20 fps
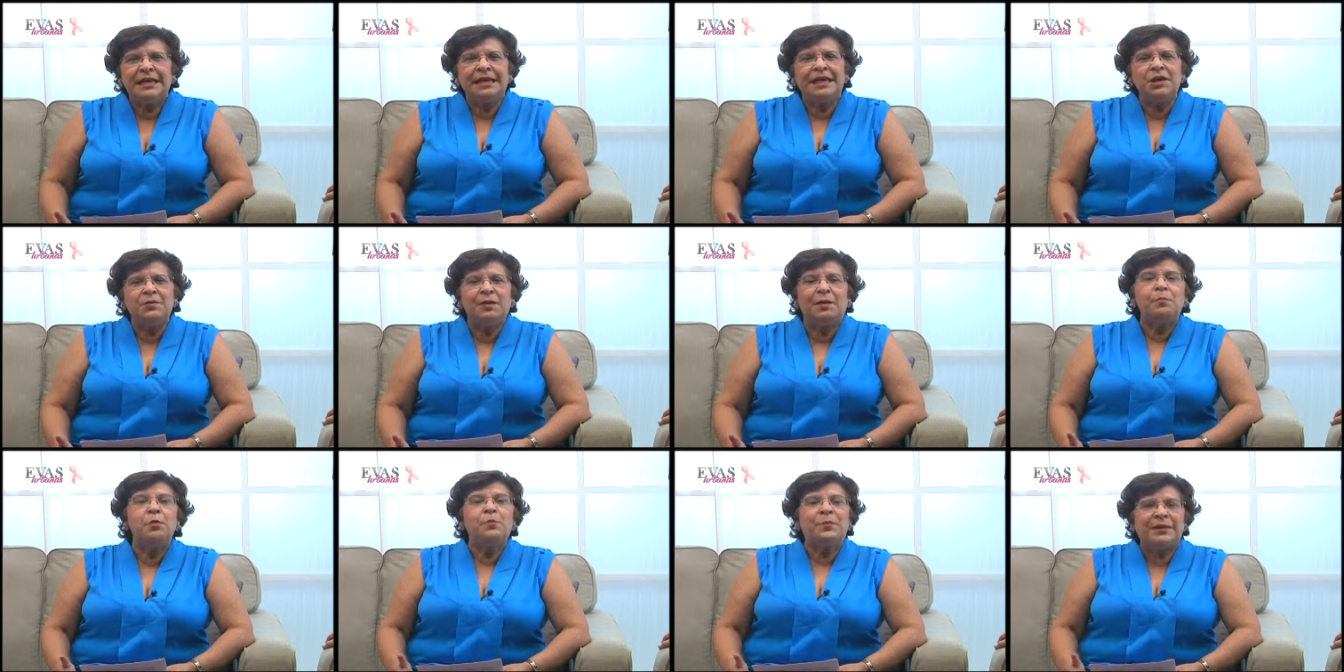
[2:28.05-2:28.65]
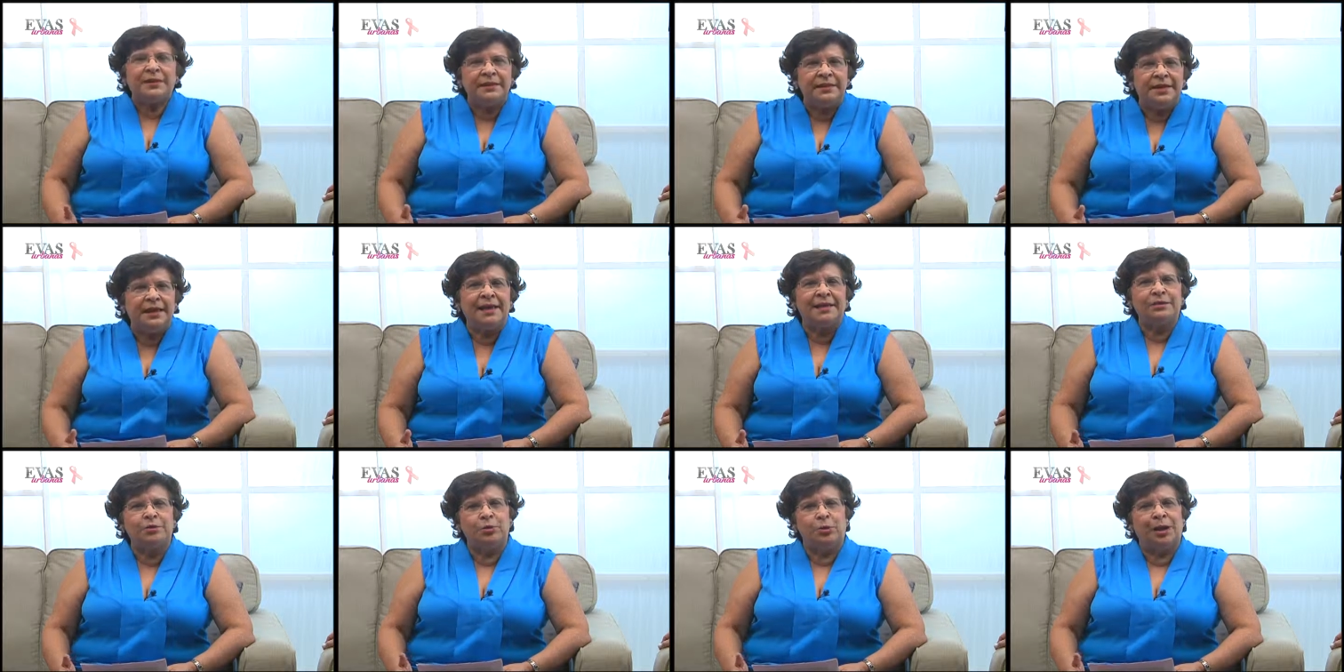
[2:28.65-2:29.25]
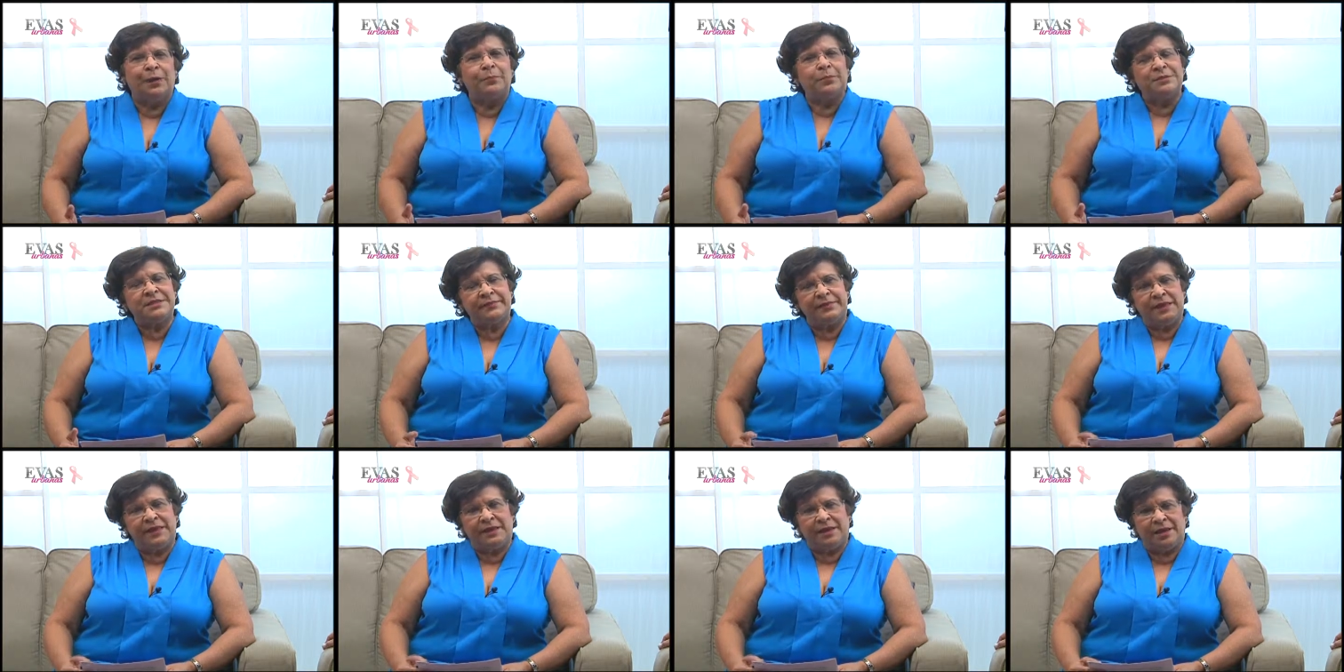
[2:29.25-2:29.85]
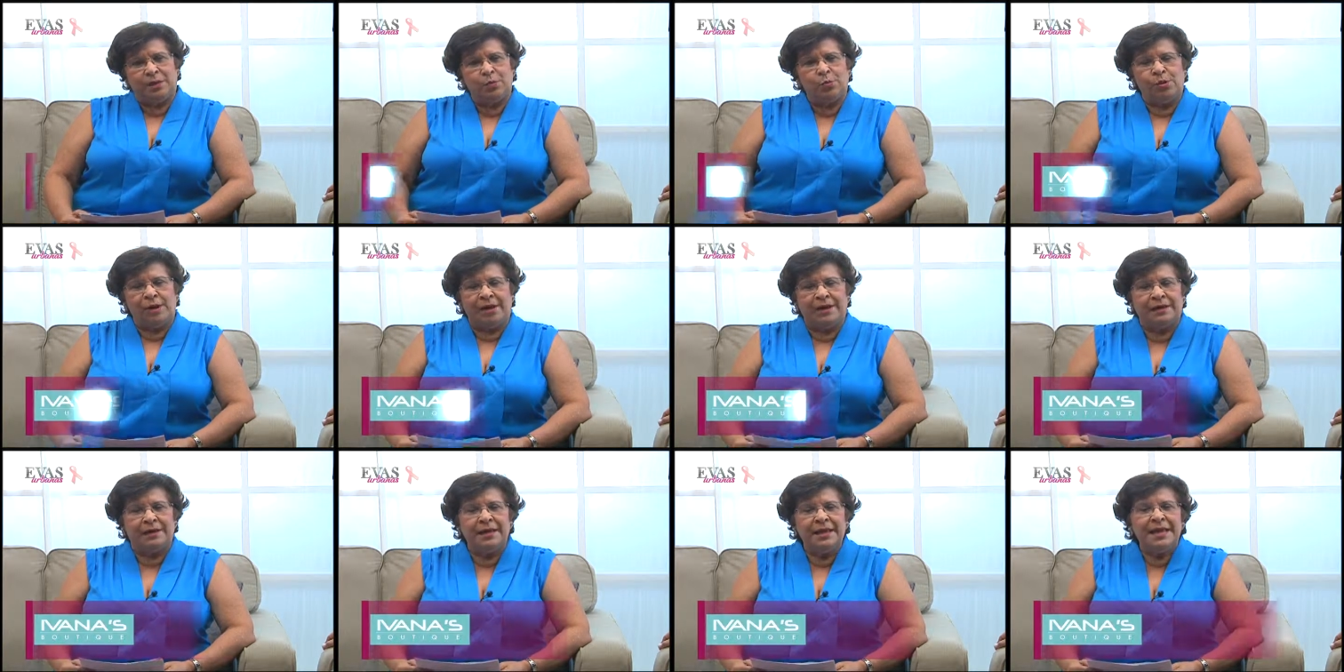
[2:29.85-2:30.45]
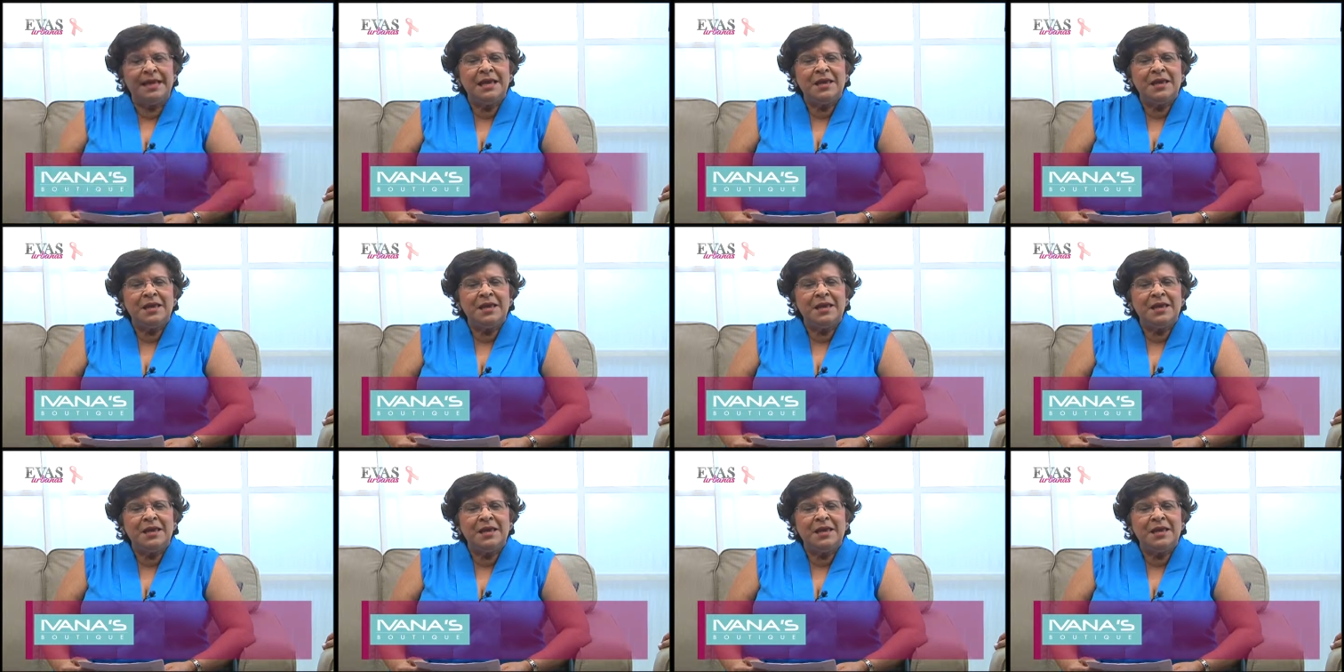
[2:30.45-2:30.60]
y vamos perdiendo la posibilidad de jugar.